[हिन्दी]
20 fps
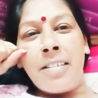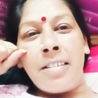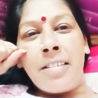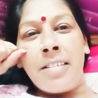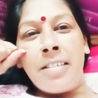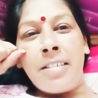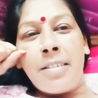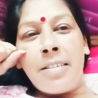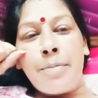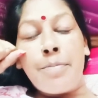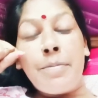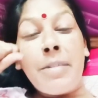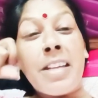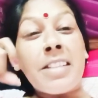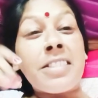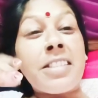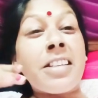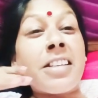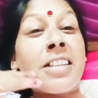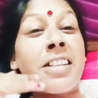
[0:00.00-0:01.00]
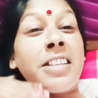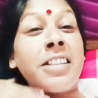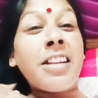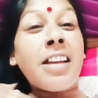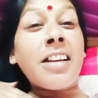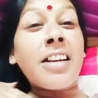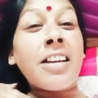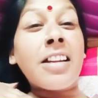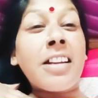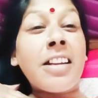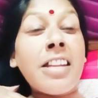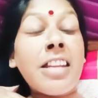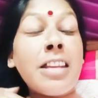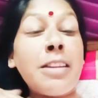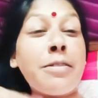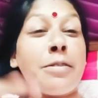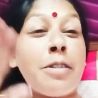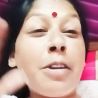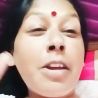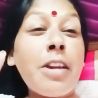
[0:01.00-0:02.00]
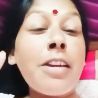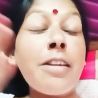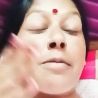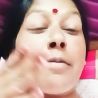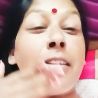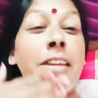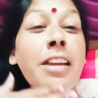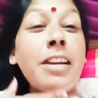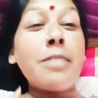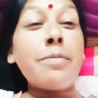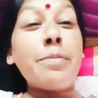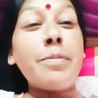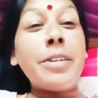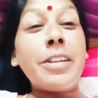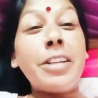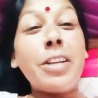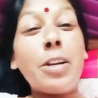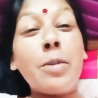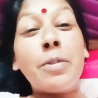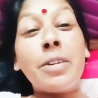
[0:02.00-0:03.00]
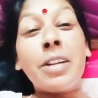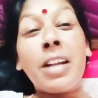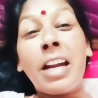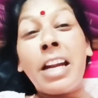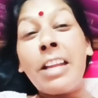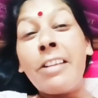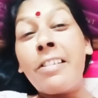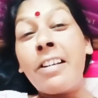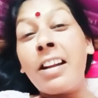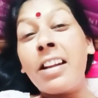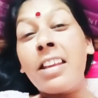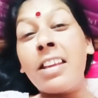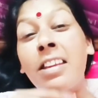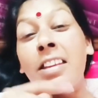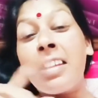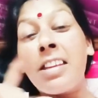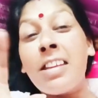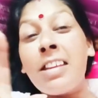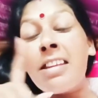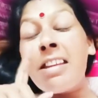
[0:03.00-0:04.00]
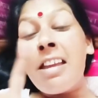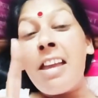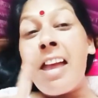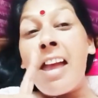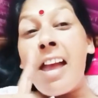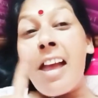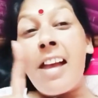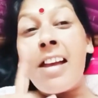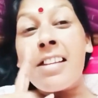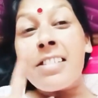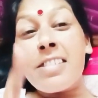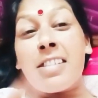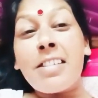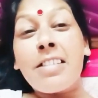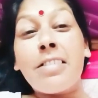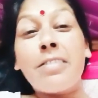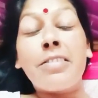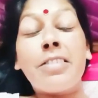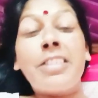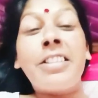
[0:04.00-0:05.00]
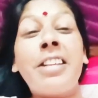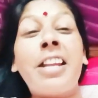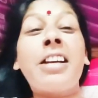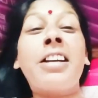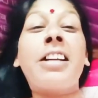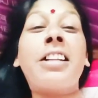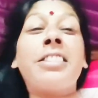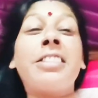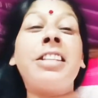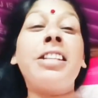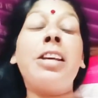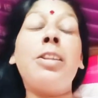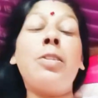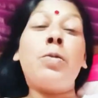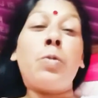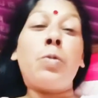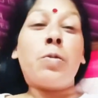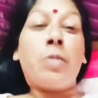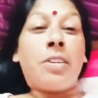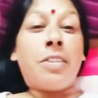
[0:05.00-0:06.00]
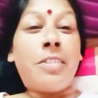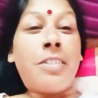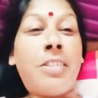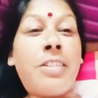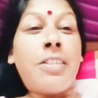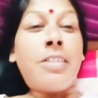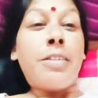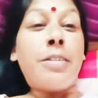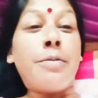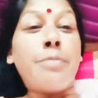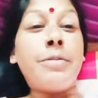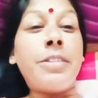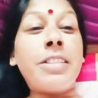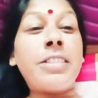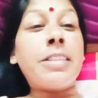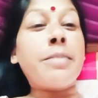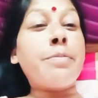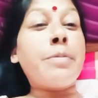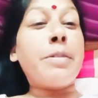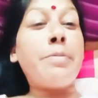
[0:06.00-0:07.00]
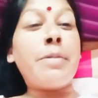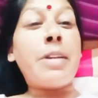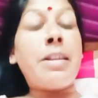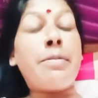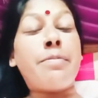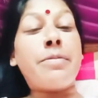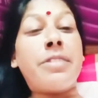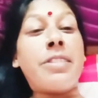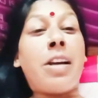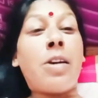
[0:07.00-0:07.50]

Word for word: मेरे से घृणा करनी एक वीडियो बनाने वाले की ऐसा एक घृणा करते हैं ना लोग जैसे मैं मैं जाऊँगी ना